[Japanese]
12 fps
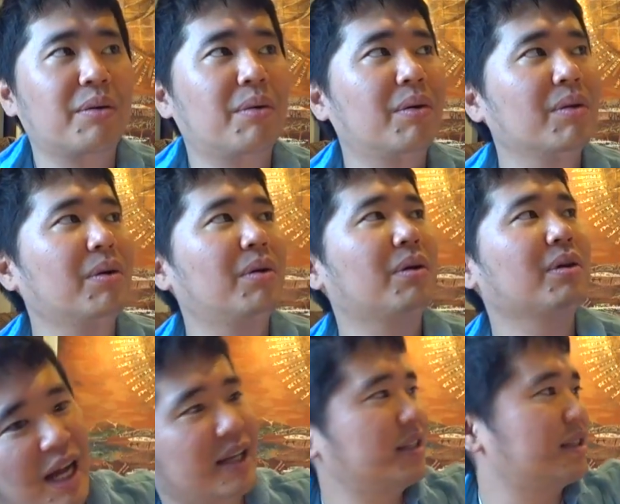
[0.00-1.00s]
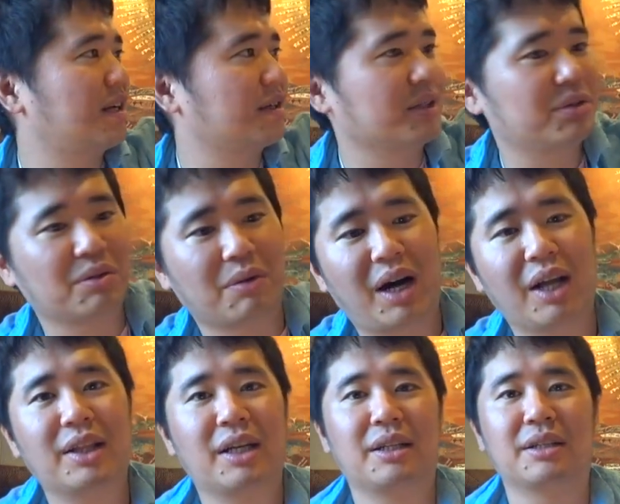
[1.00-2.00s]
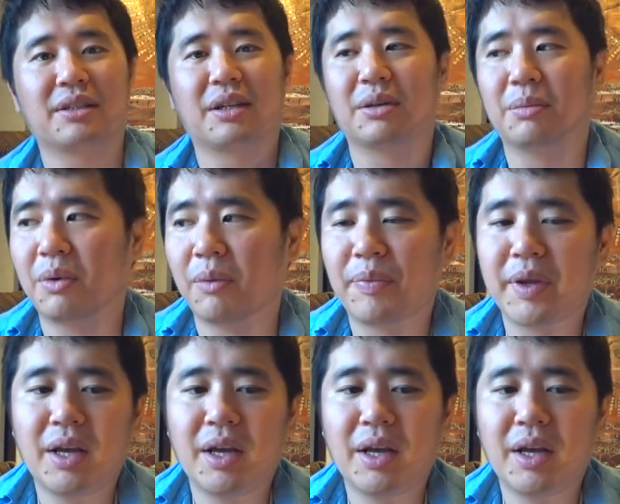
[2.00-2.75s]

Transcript: ここの何室あるかちょっとわかんないんですけども、